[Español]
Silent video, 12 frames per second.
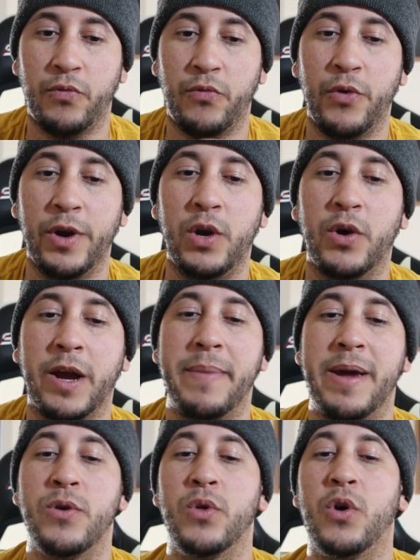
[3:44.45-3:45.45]
fue lo que me
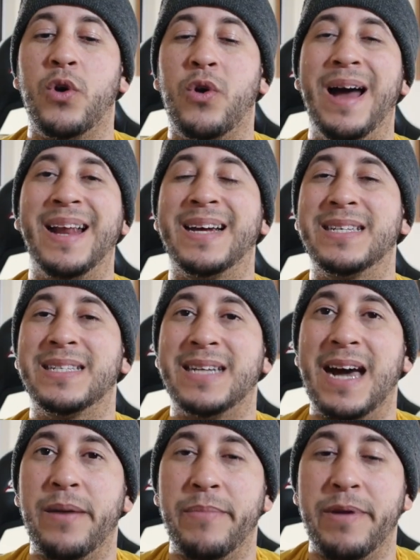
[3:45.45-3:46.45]
ayudó a
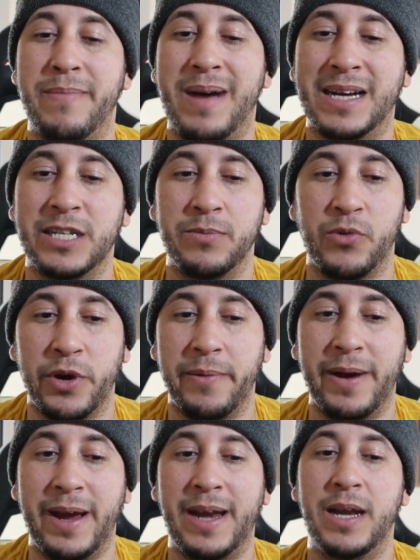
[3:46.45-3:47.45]
alcanzar mi máximo
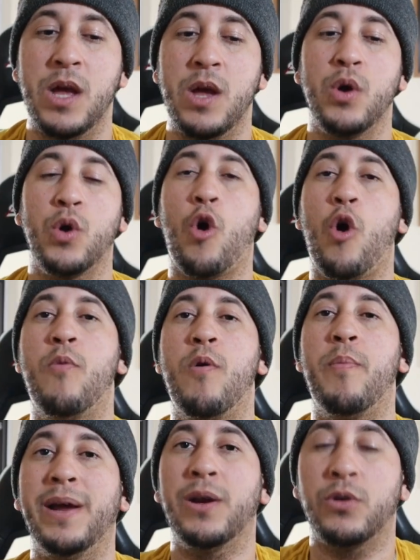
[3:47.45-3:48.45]
nivel como
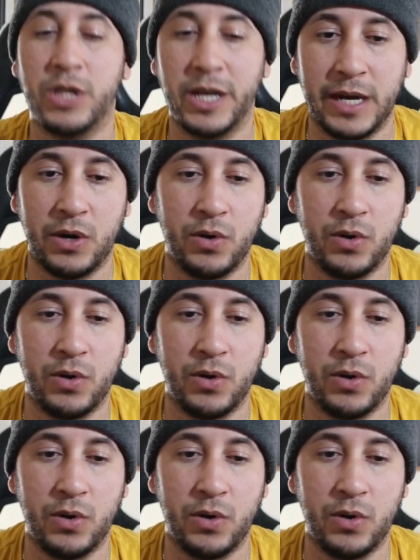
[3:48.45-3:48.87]
pelotero.